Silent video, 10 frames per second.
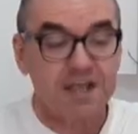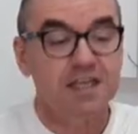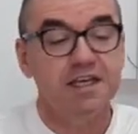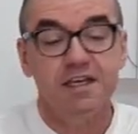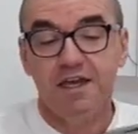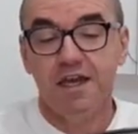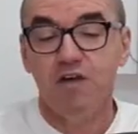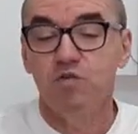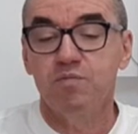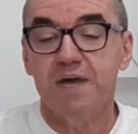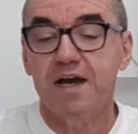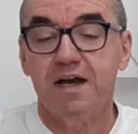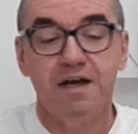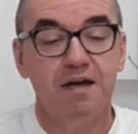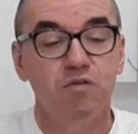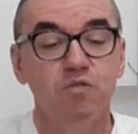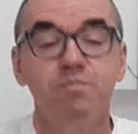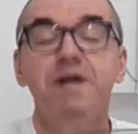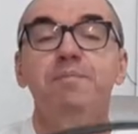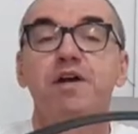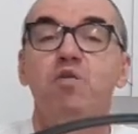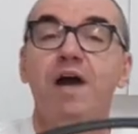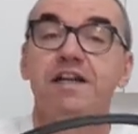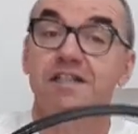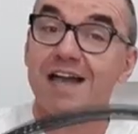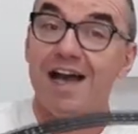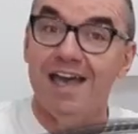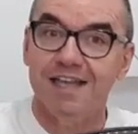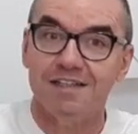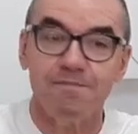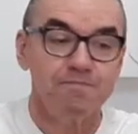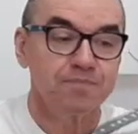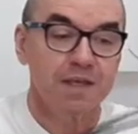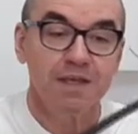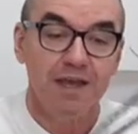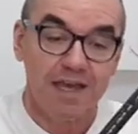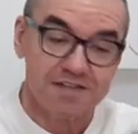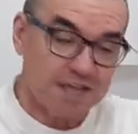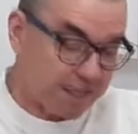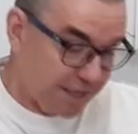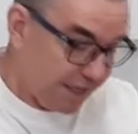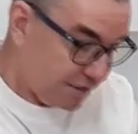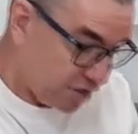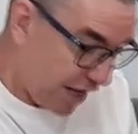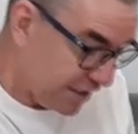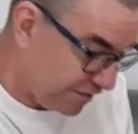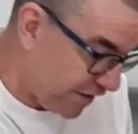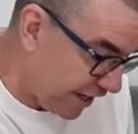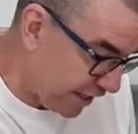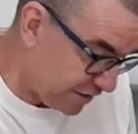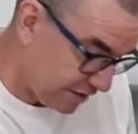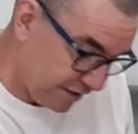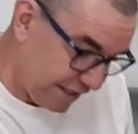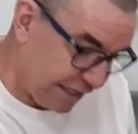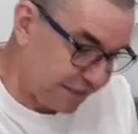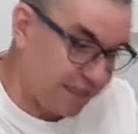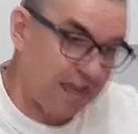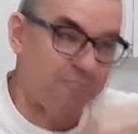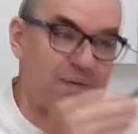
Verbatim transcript: aqui é uma, um bumper guarder da Red. Esse aqui já é diferente. Ele tem a